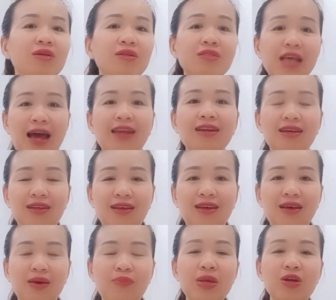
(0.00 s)
thư giãn á
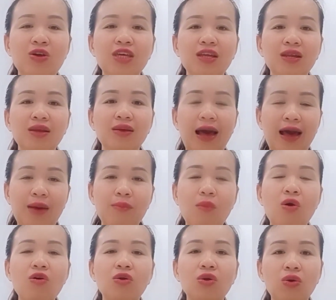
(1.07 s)
mình có thể à
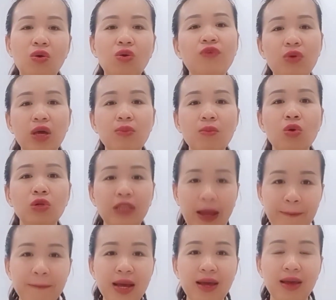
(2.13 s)
bỏ đổ vào cái bồn
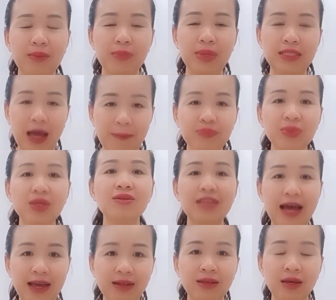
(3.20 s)
tắm mình tắm thư
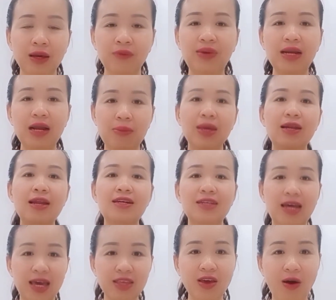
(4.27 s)
giãn mà đặc biệt là
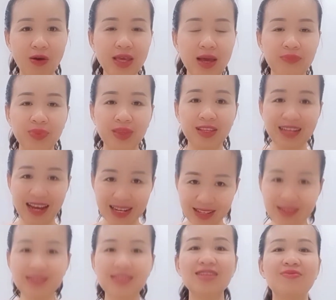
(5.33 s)
trẻ nhỏ nha trẻ
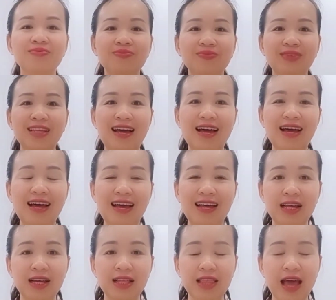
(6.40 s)
sơ sinh
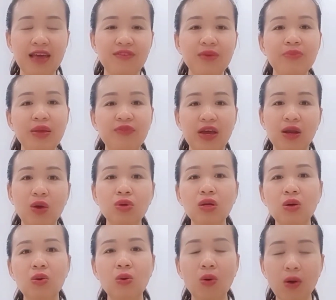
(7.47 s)
à thay vì mình phải nấu
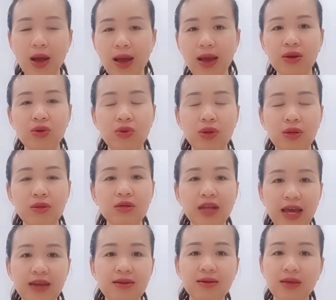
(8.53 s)
nước khổ hoa rồi nước
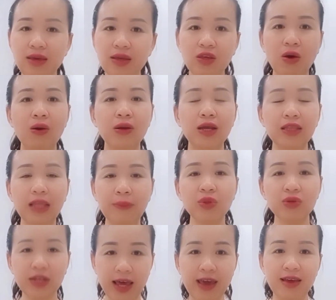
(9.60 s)
này nước kia cho để tắm
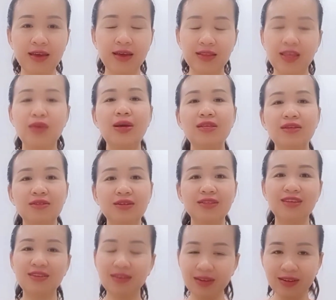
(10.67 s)
cho trẻ thì bây giờ
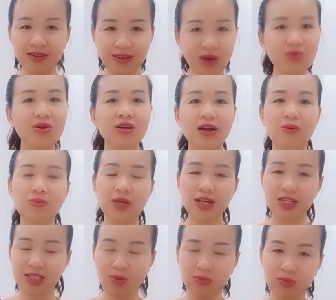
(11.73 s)
chỉ cần nấu nước nóng
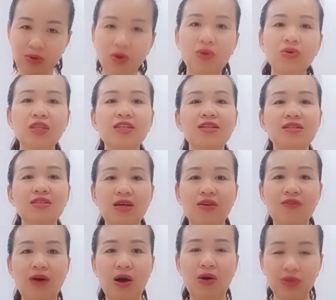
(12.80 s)
xong đổ tinh
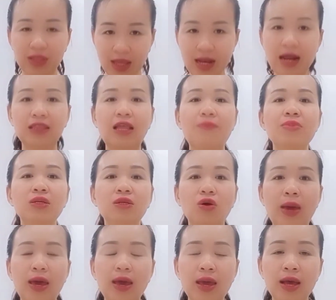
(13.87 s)
dầu vào thế là tắm cho
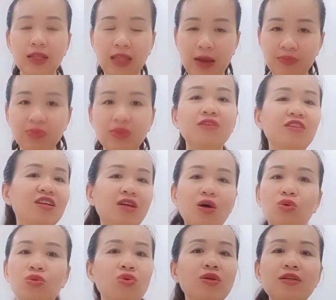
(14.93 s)
bé tắm từ trên
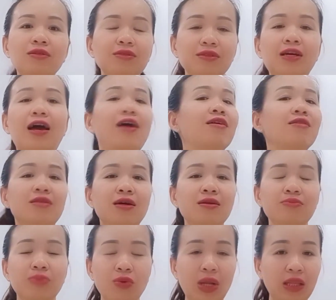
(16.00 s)
đầu xuống đến cả người
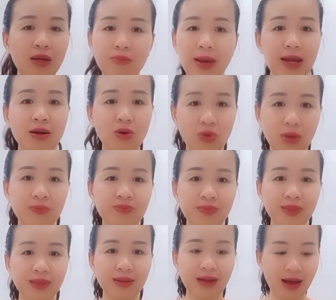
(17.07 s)
thân toàn thân bé được rồi
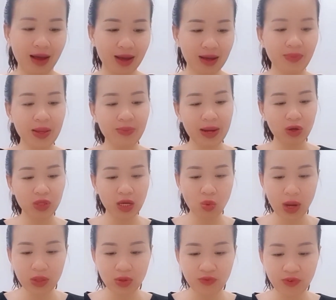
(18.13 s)
à các bạn, bạn có thấy
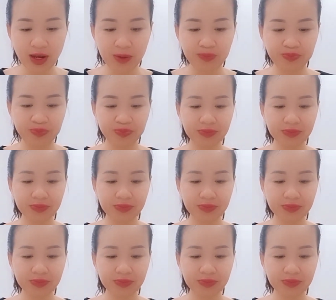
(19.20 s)
quá tuyệt vời không